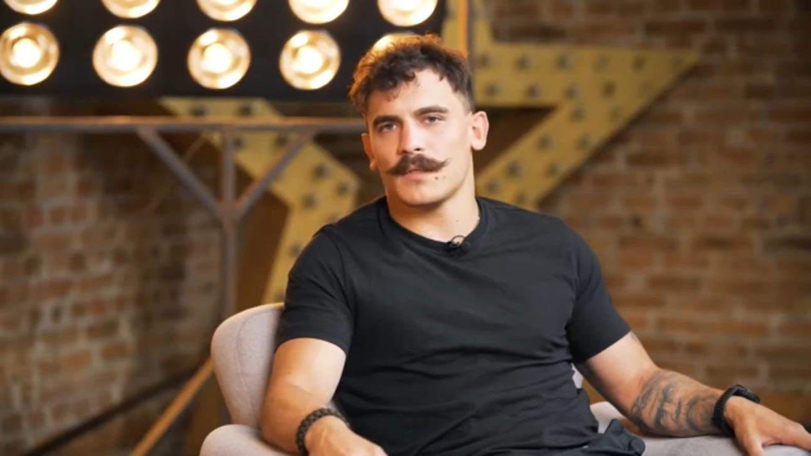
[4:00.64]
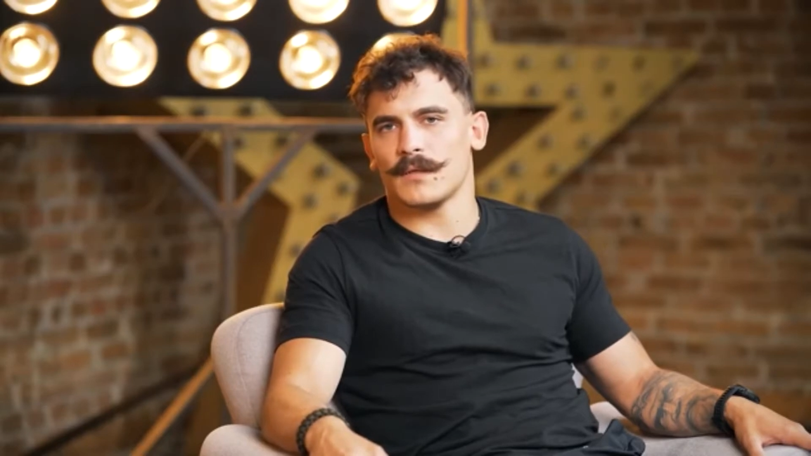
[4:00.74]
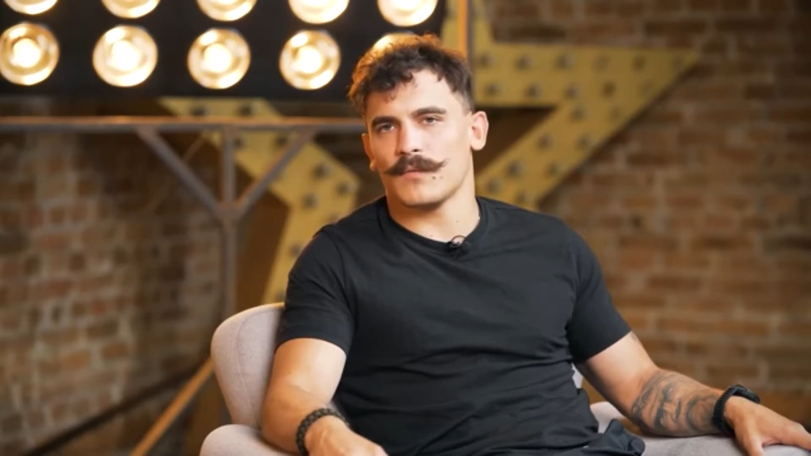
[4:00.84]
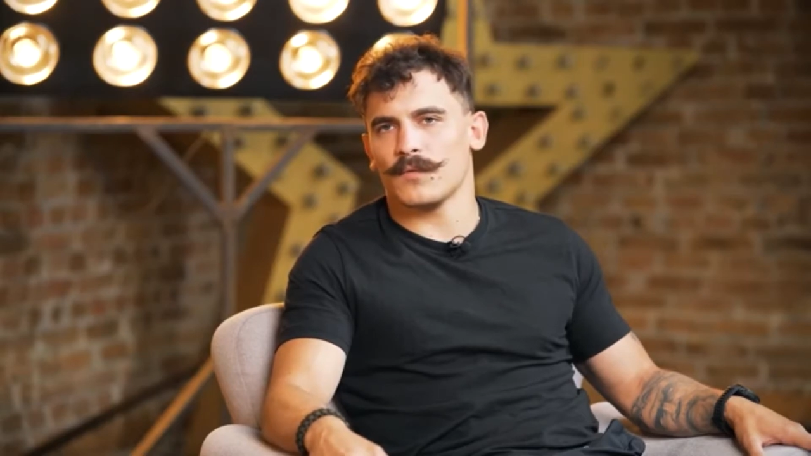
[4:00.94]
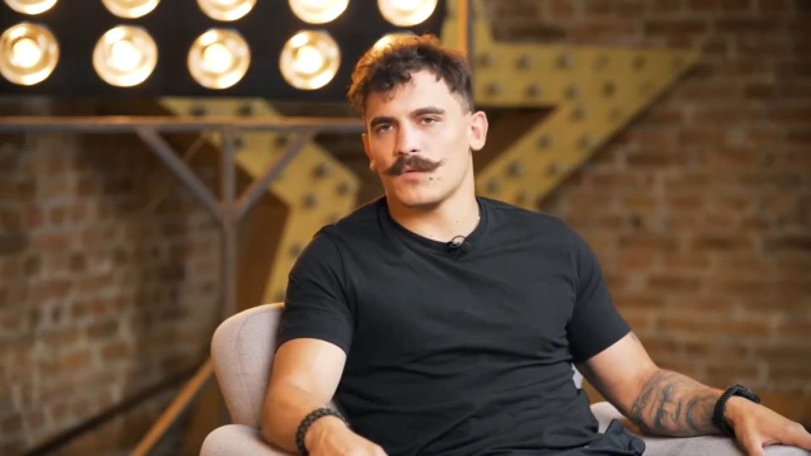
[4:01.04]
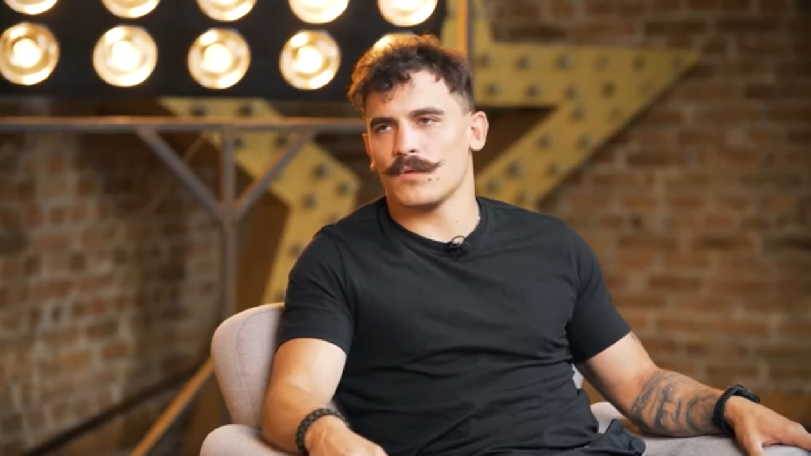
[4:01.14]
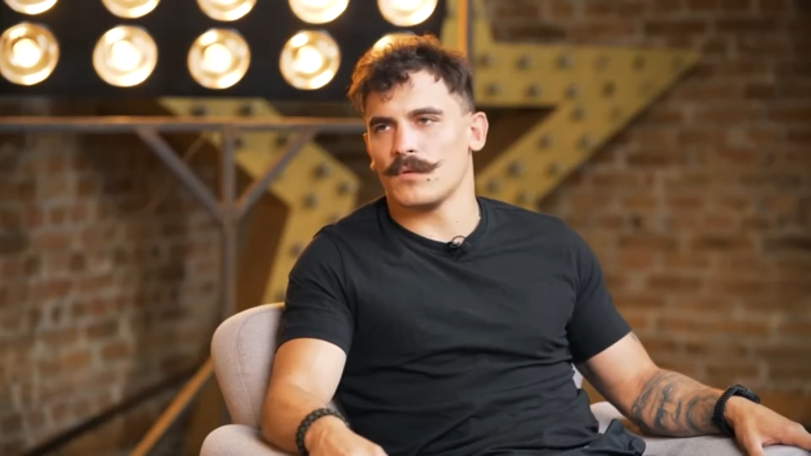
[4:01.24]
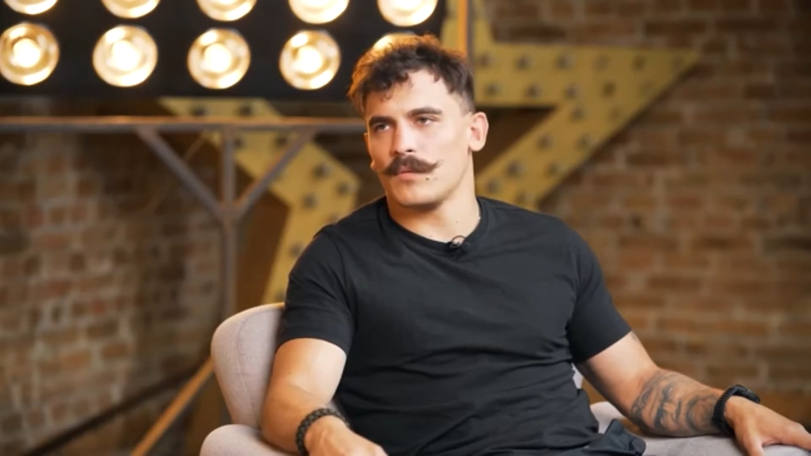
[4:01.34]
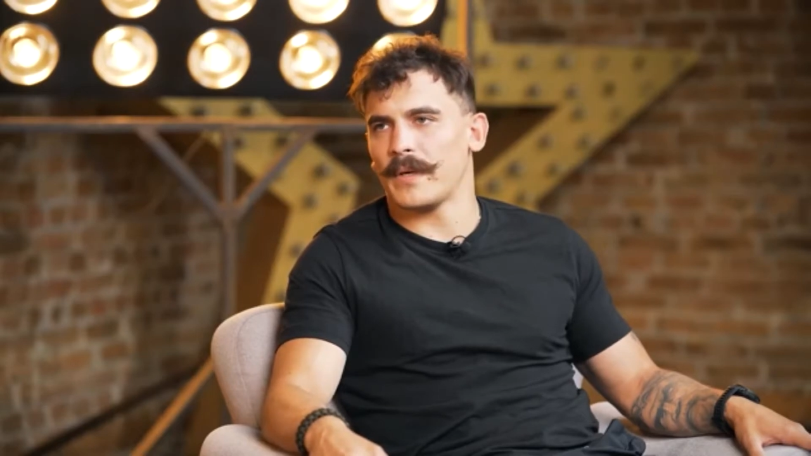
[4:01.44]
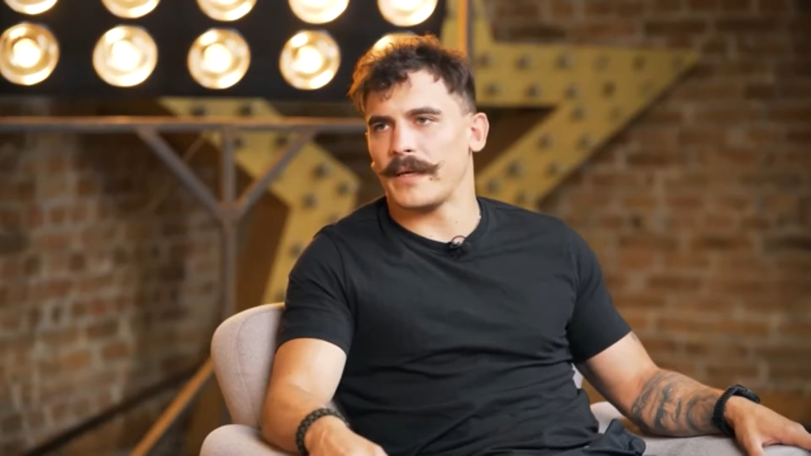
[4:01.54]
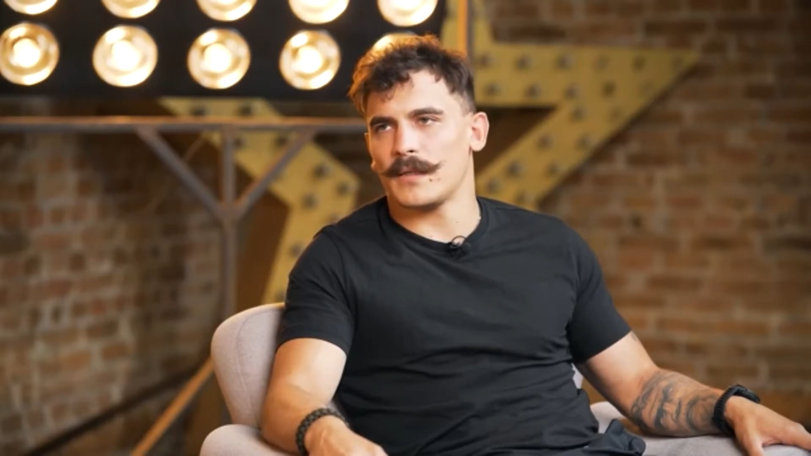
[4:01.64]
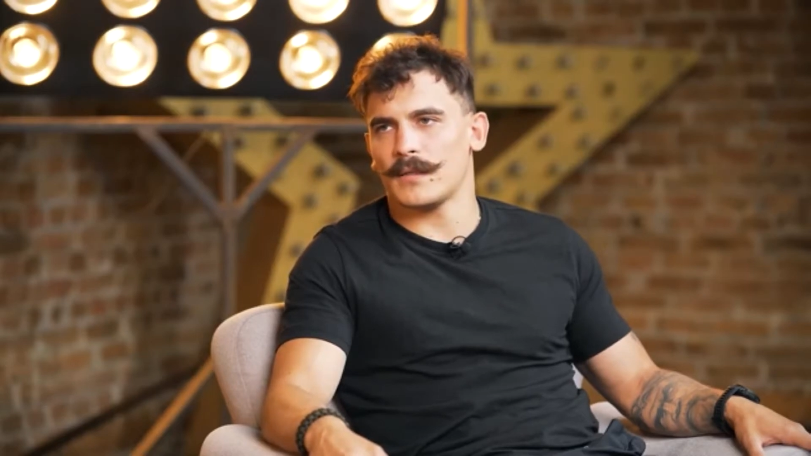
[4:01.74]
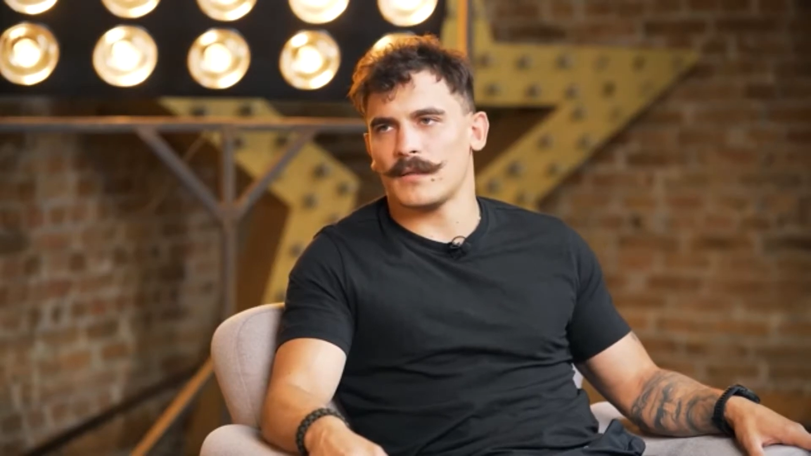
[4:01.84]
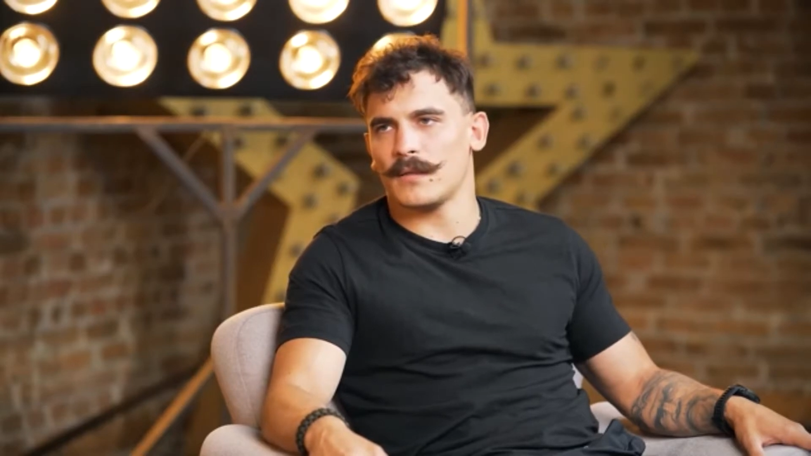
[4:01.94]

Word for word: где-то вкусную еду поесть,